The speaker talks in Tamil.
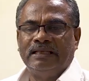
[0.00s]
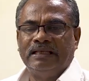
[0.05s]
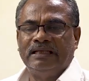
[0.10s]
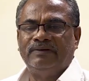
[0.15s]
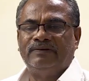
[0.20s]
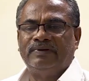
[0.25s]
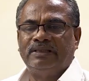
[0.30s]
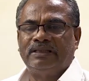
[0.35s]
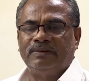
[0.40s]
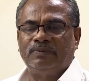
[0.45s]

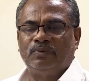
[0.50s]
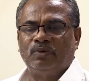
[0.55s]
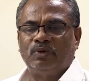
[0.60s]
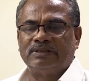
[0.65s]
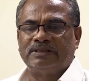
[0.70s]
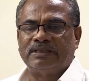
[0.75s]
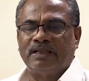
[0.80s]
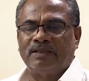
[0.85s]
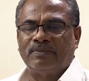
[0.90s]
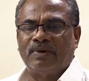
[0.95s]
இருபத்தி மூணு
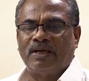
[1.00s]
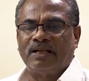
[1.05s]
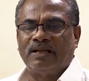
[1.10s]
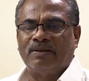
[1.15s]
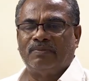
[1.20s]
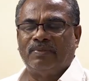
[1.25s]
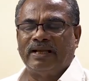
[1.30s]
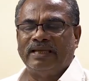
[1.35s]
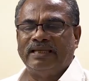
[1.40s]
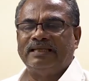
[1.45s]

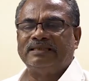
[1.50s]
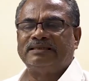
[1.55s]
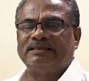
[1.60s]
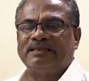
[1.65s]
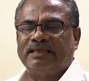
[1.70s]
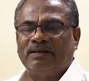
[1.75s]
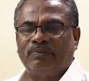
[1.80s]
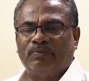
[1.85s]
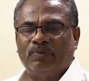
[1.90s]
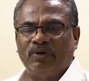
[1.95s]
சதமானம்
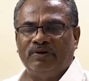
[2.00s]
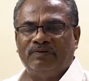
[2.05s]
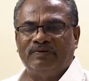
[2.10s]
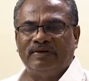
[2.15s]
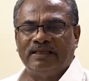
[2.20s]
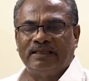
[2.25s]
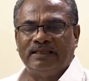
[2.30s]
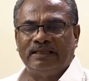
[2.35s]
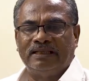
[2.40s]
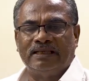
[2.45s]
மைனஸுக்கு
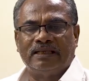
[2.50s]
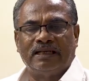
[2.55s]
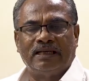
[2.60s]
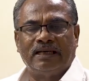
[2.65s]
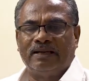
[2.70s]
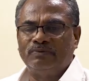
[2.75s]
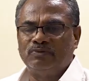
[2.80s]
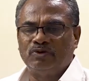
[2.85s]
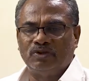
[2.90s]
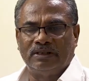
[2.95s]
போய்விட்டது
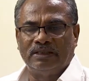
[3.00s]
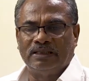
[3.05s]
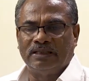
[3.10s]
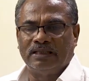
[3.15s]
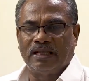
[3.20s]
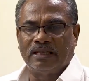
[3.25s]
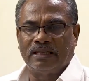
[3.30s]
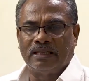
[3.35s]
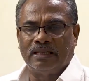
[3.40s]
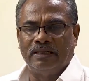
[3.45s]
என்றெல்லாம்
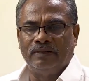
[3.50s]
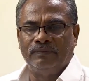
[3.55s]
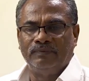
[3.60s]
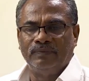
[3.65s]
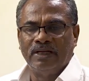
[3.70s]
சொல்லுகிறார்கள்